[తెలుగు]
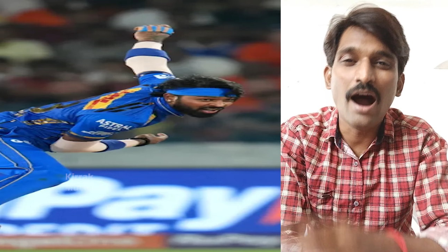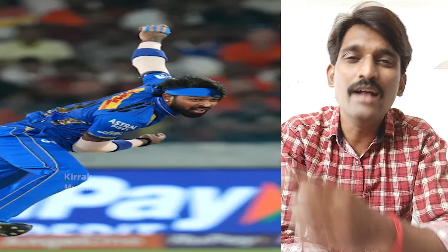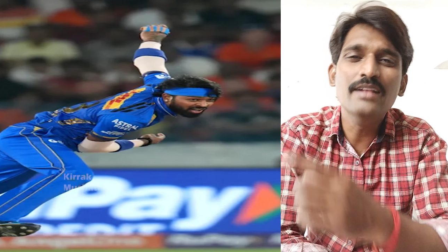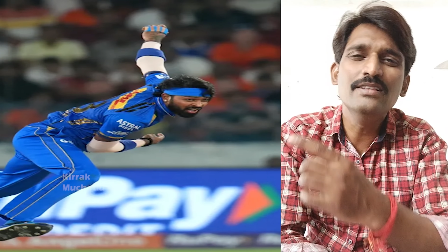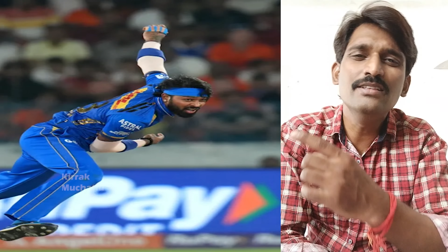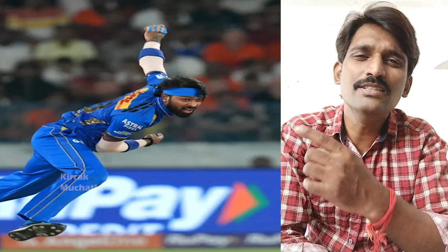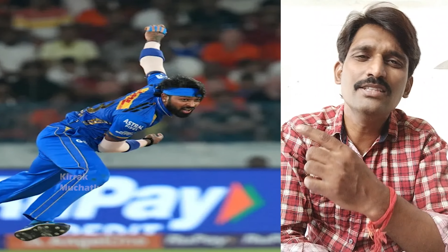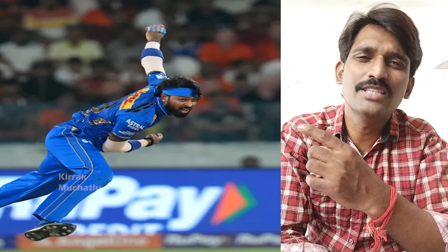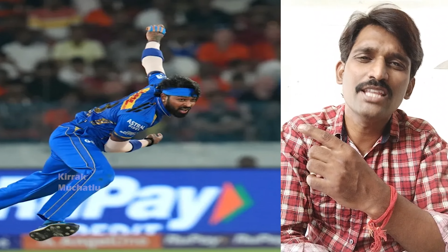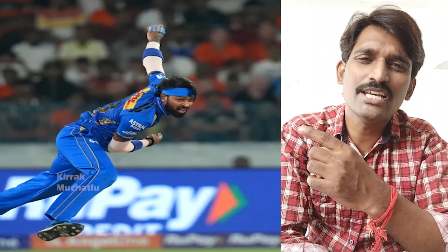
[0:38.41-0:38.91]

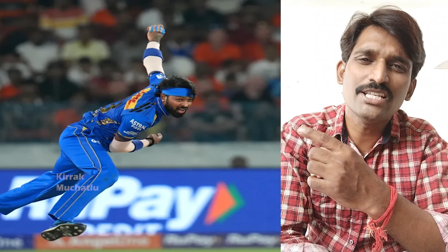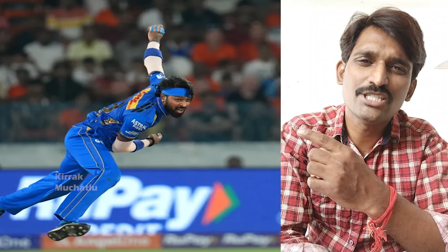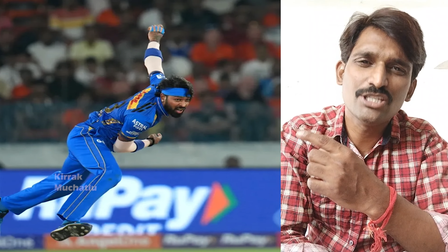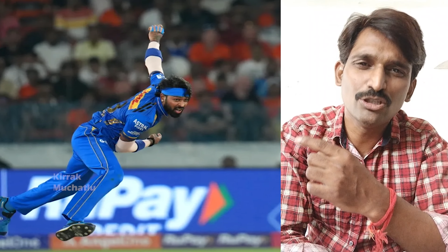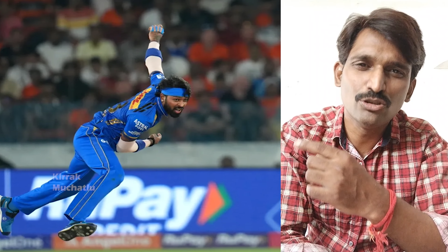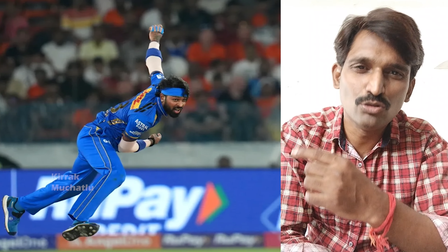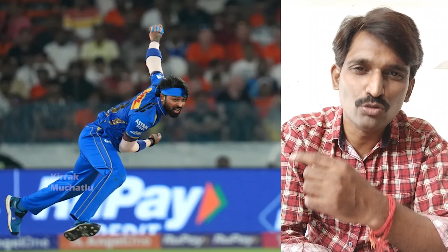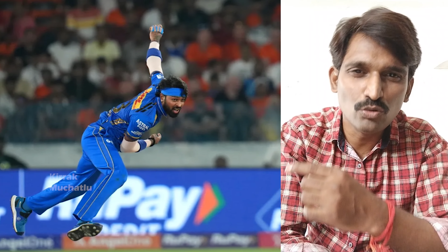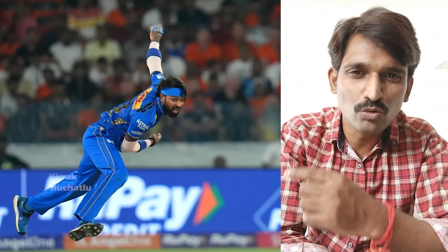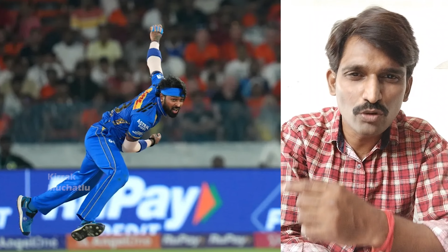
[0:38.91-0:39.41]
అంతేసి
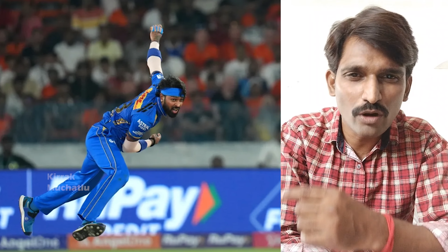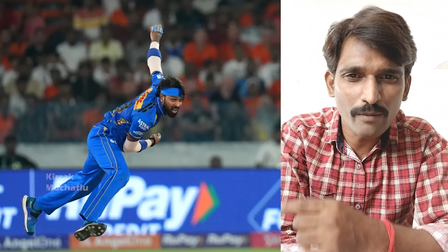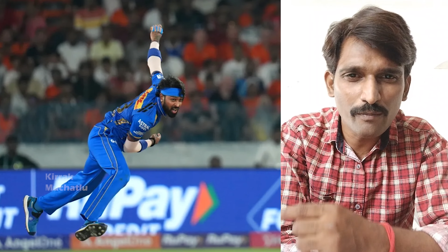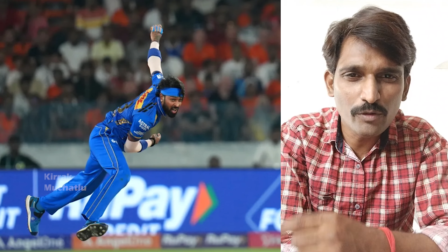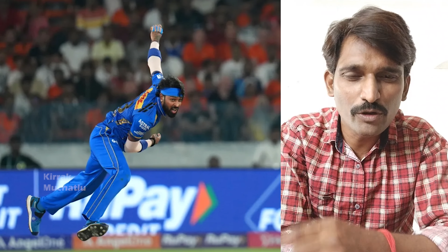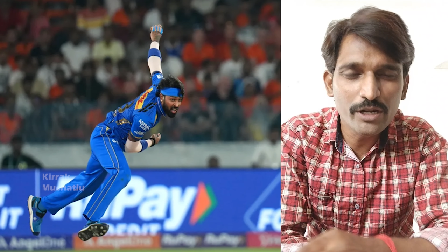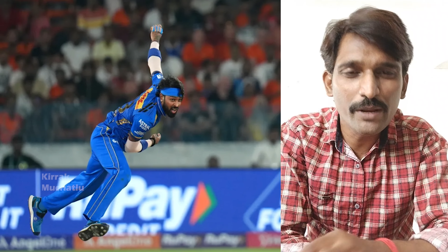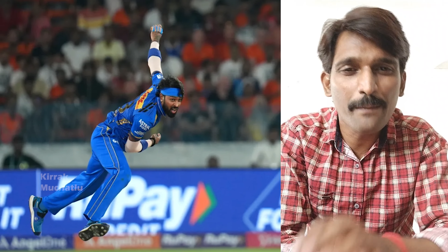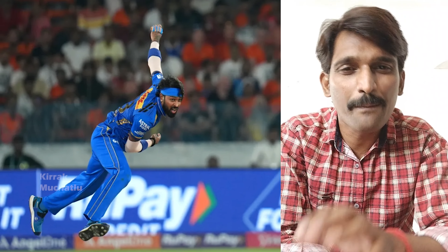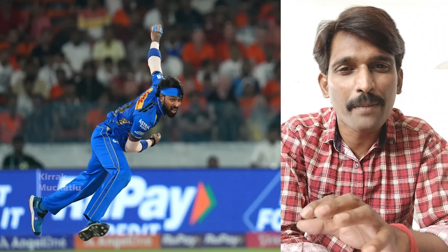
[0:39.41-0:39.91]
దూరం
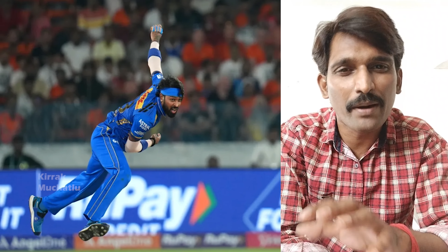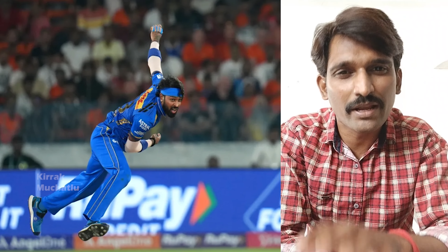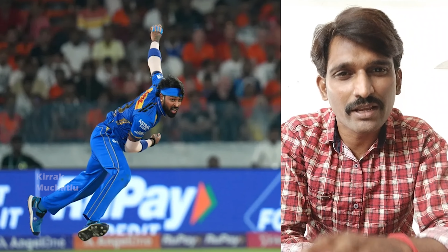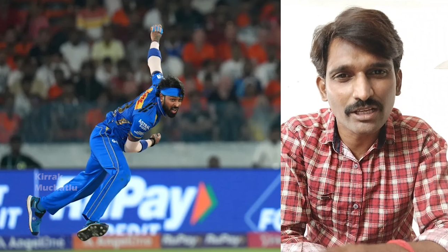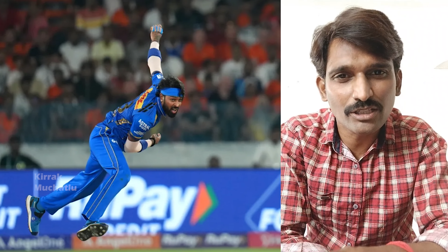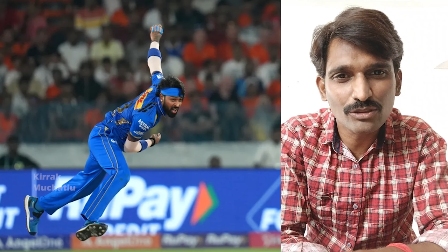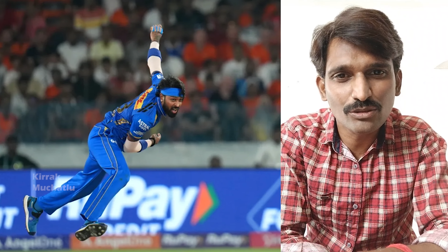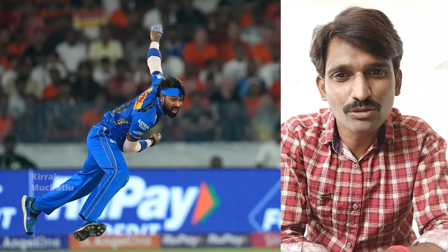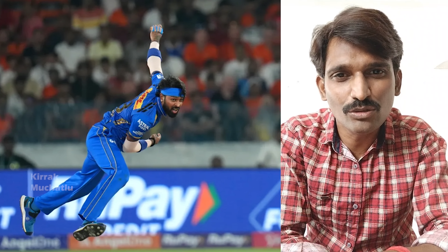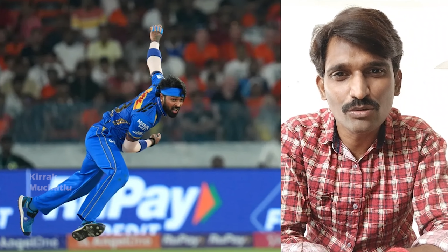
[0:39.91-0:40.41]
నుండి
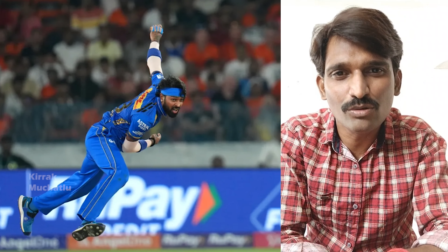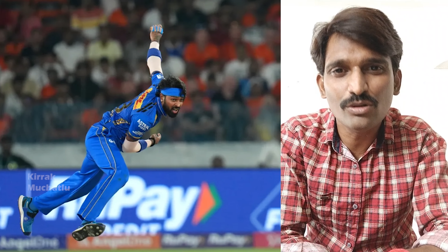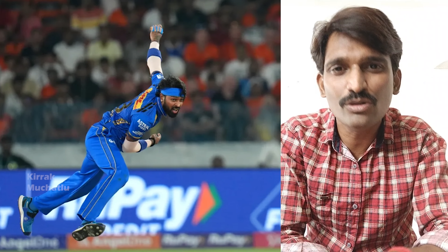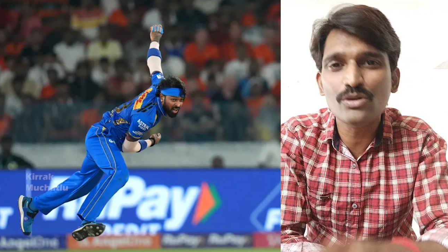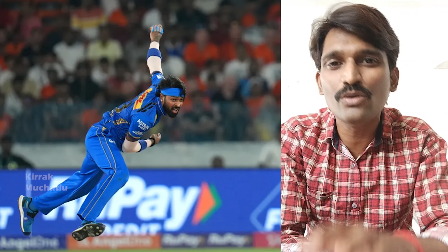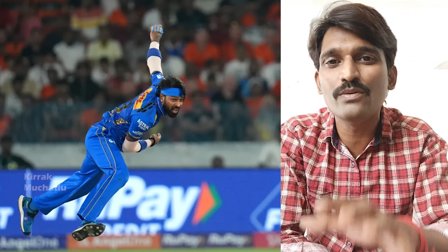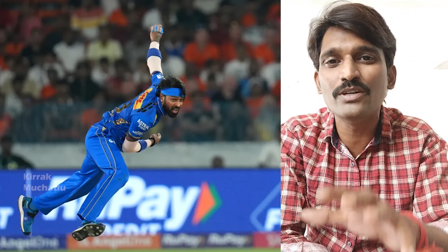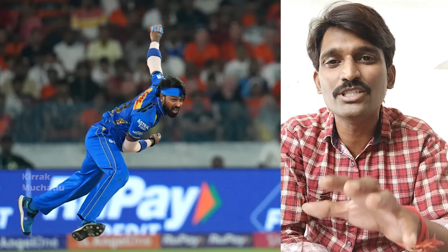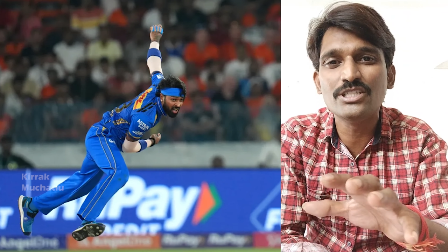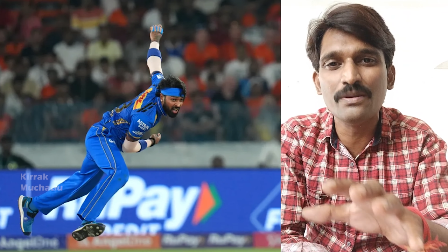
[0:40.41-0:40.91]

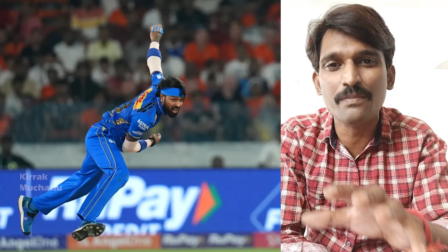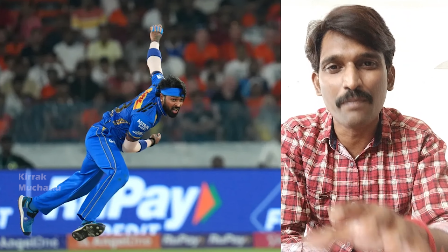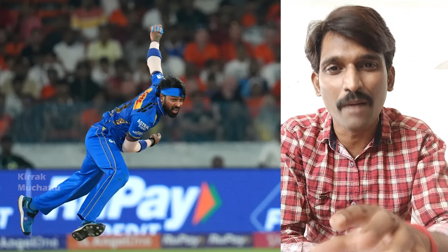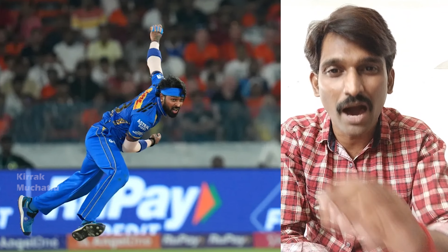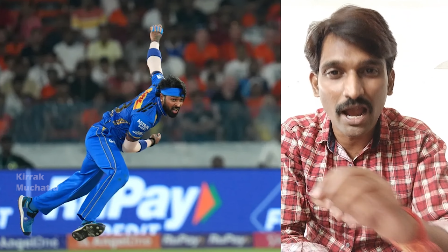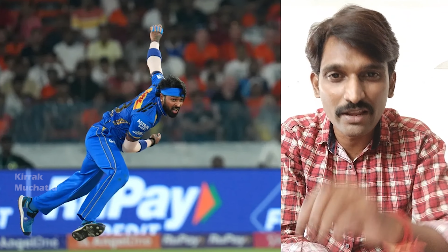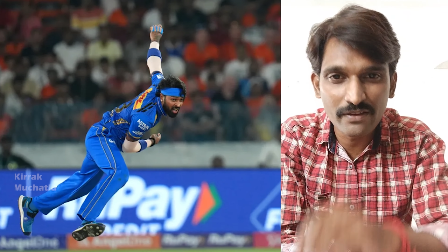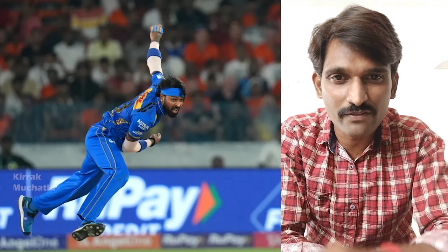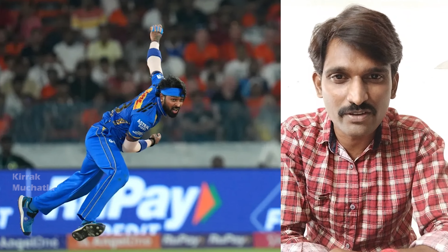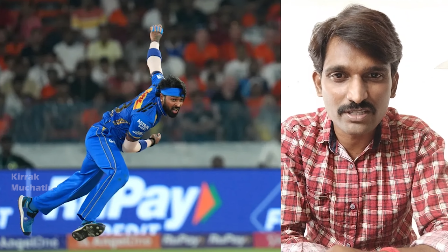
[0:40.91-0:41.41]
పరిగెత్తుకుంటూ వచ్చి
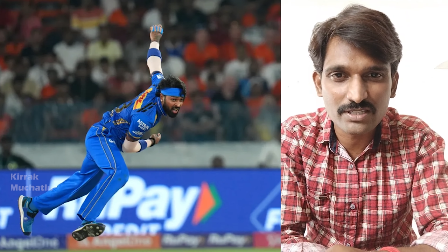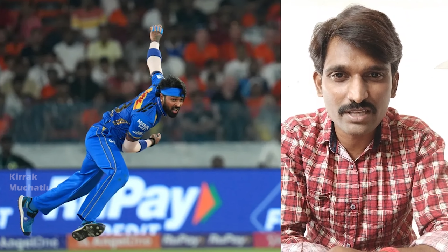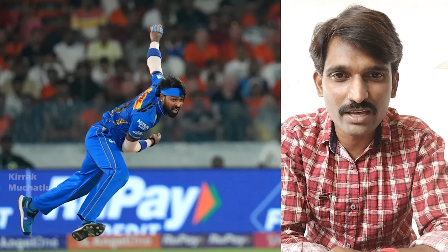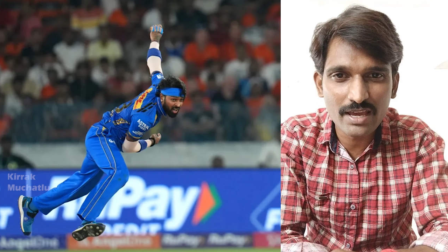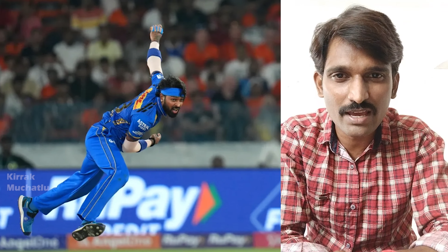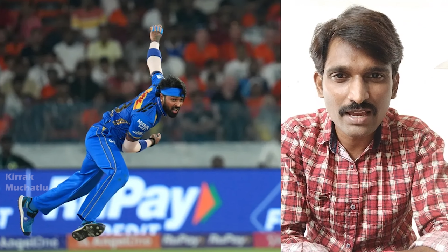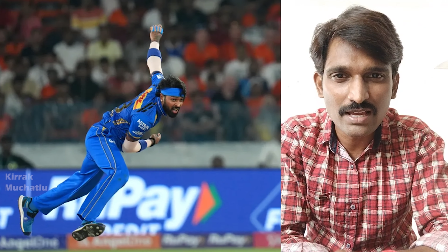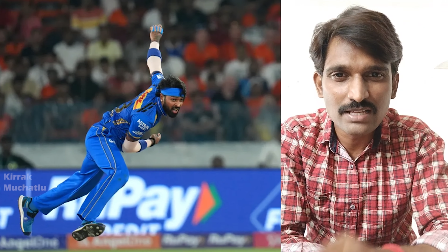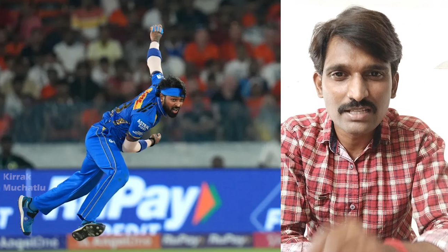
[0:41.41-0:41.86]
బౌలింగ్ వేస్తే